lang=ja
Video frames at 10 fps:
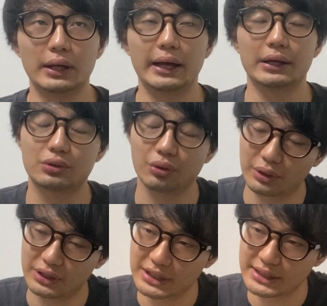え
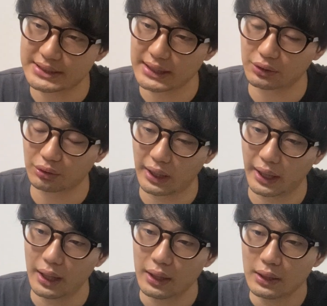クオリティスタート
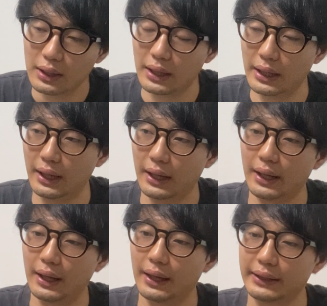で、
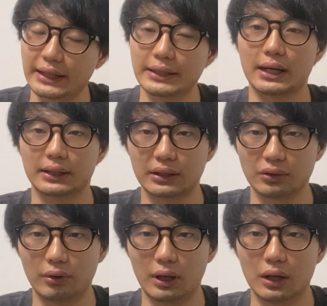えー、いけなかった
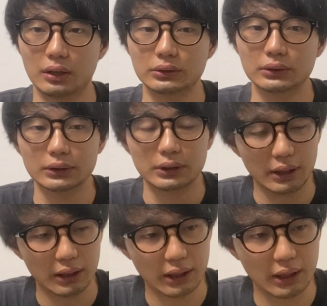のは。
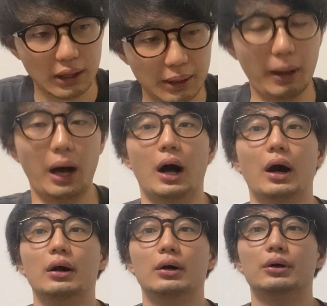えー、まあ、
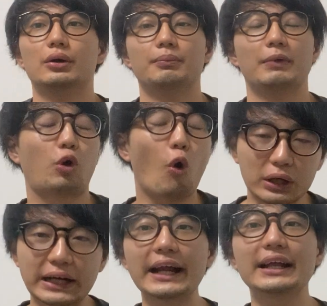まあ、こっ
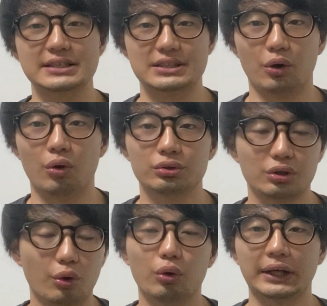からですよ、本当
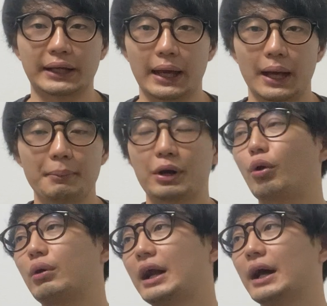に大竹。まあ、
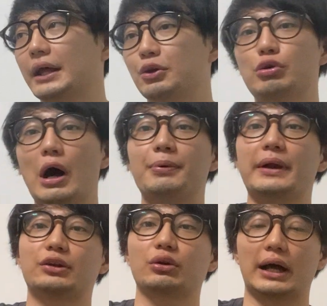こっからね、上振
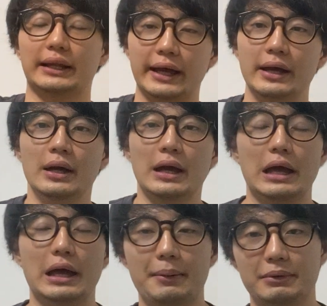れとかね、
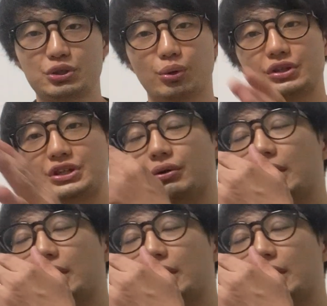えー、まあ、調子良